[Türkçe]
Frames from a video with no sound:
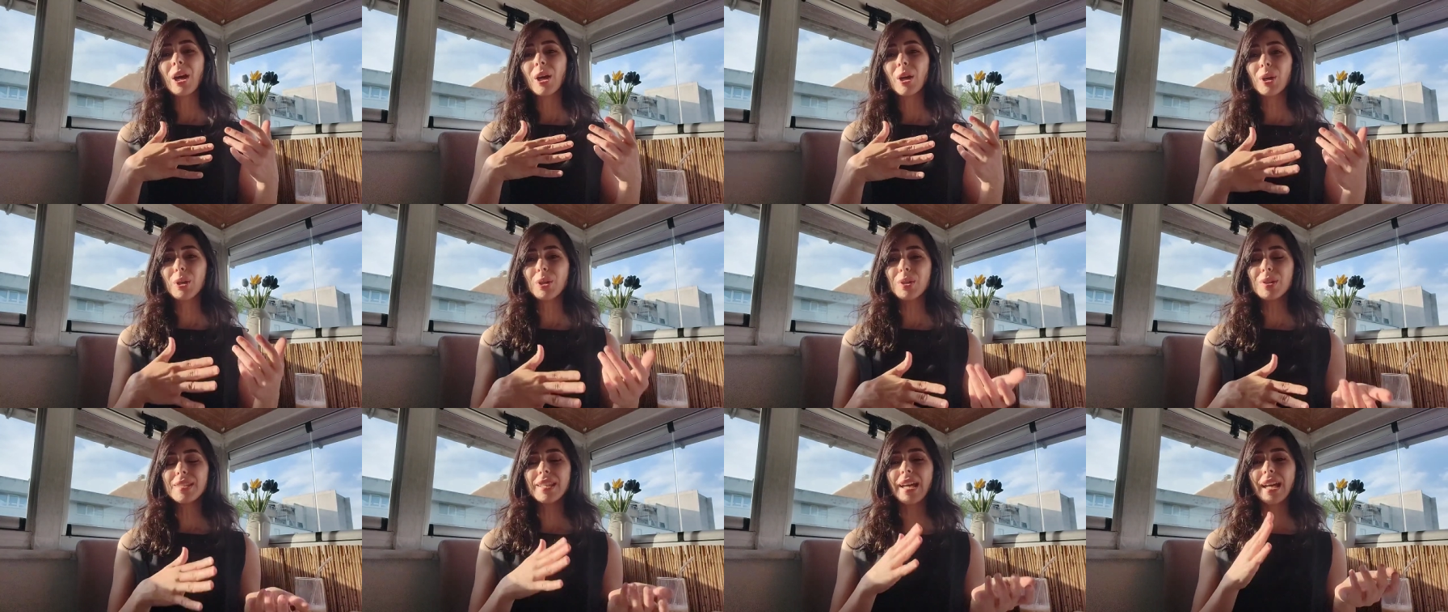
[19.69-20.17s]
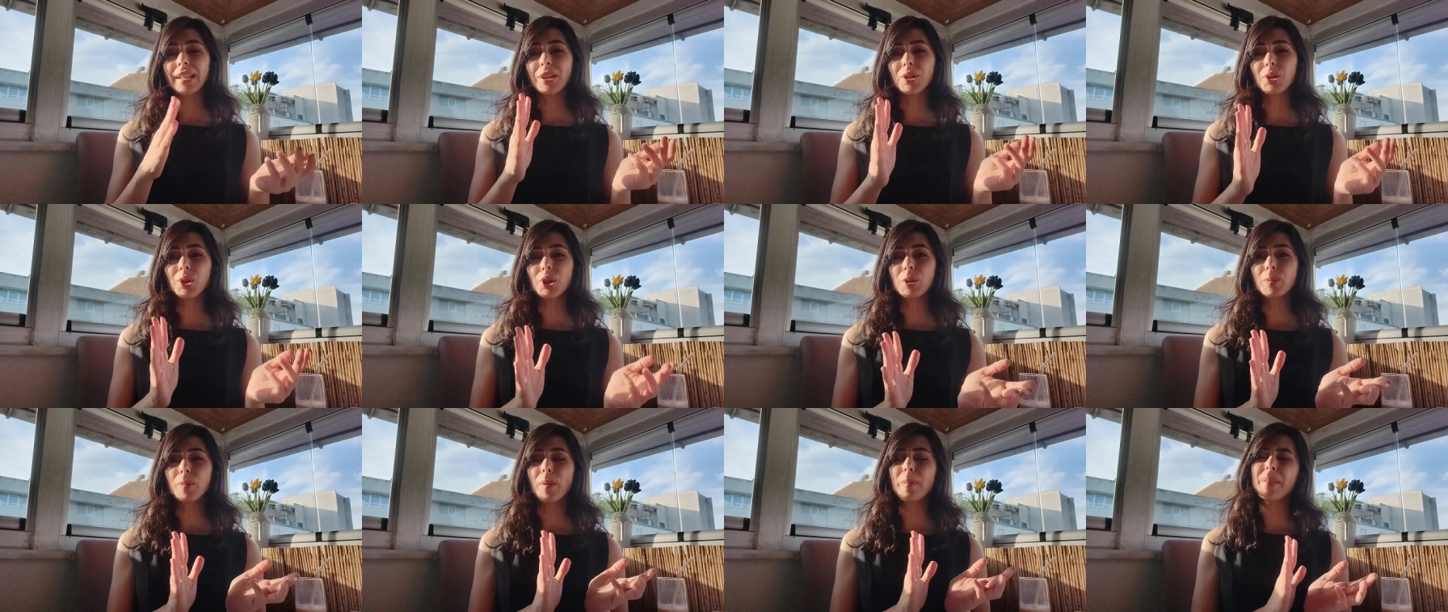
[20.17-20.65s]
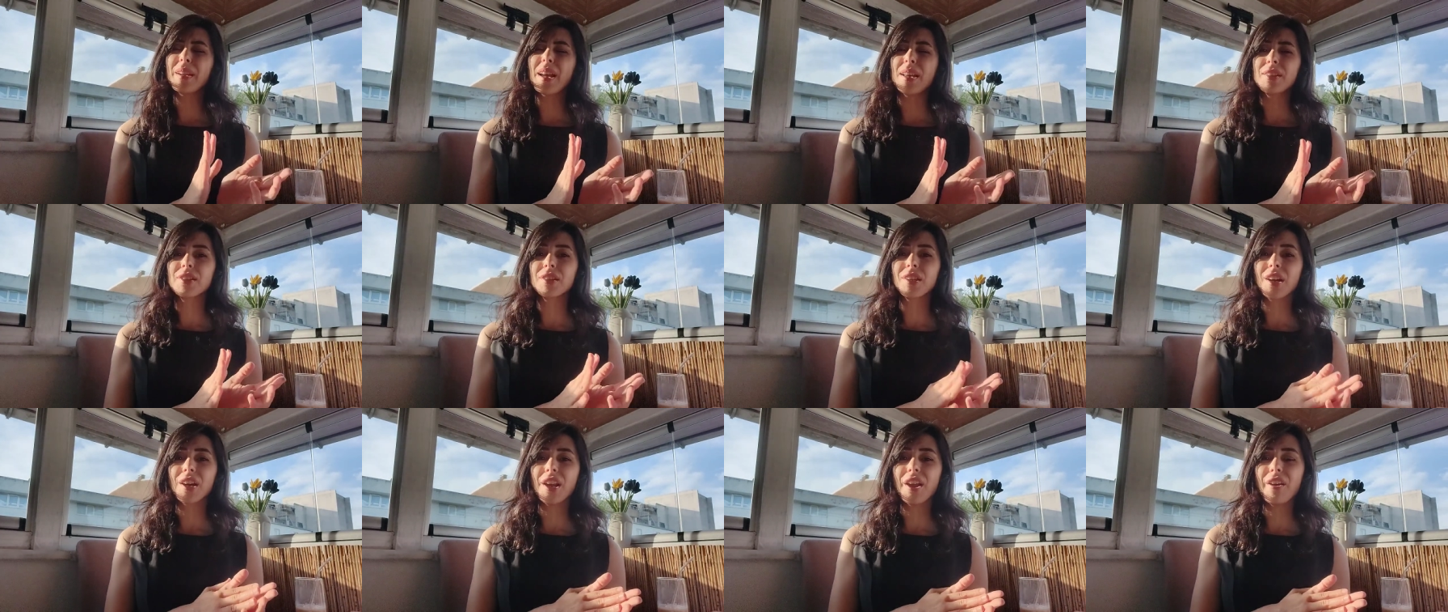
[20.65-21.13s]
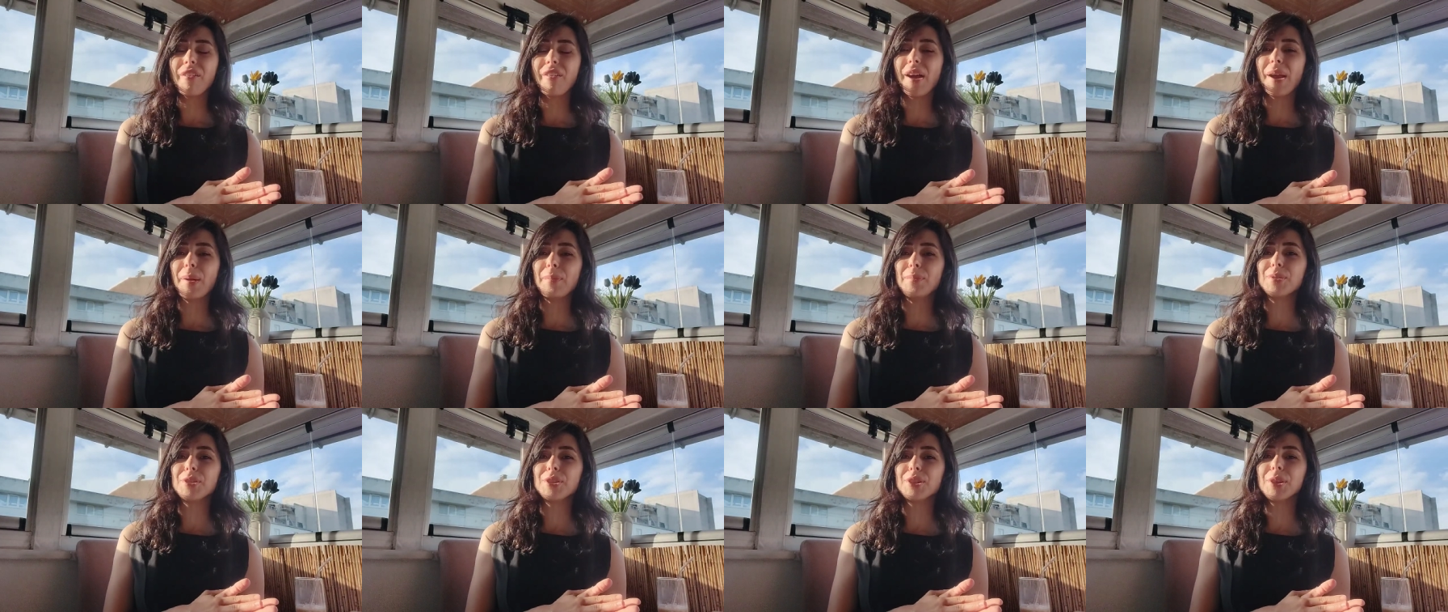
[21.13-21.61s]
O yüzden de YouTube'a birazcık karar
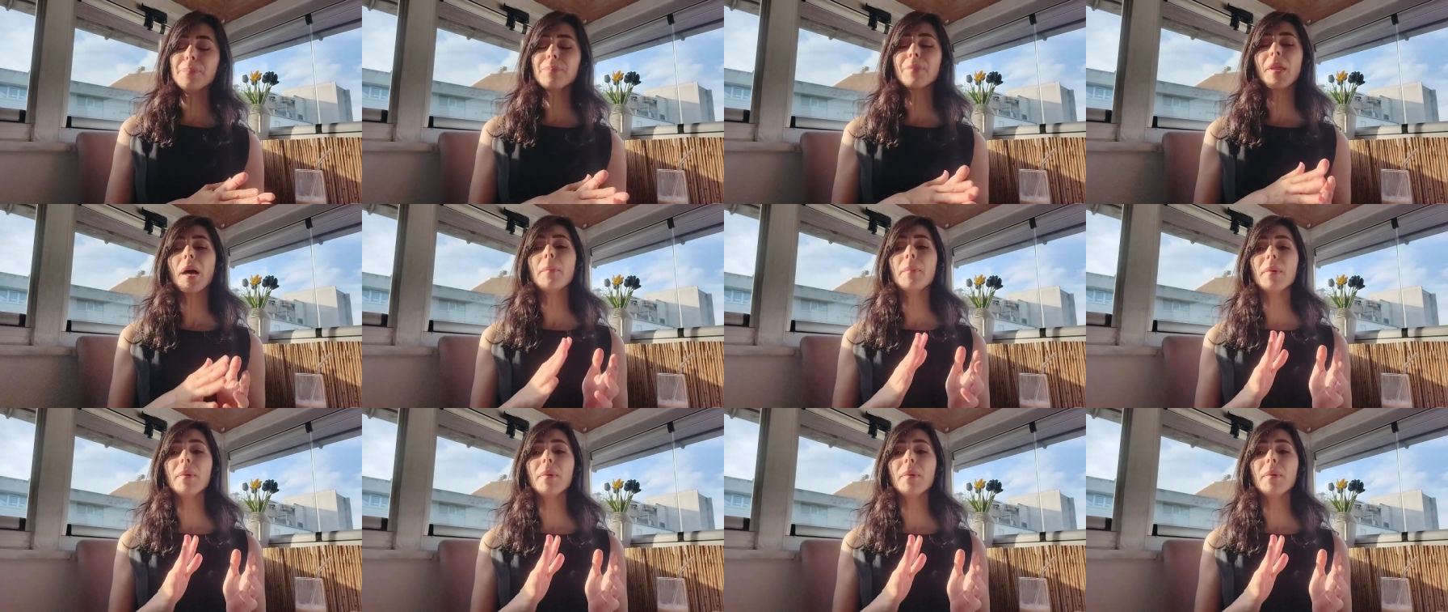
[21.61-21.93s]
vermiştim.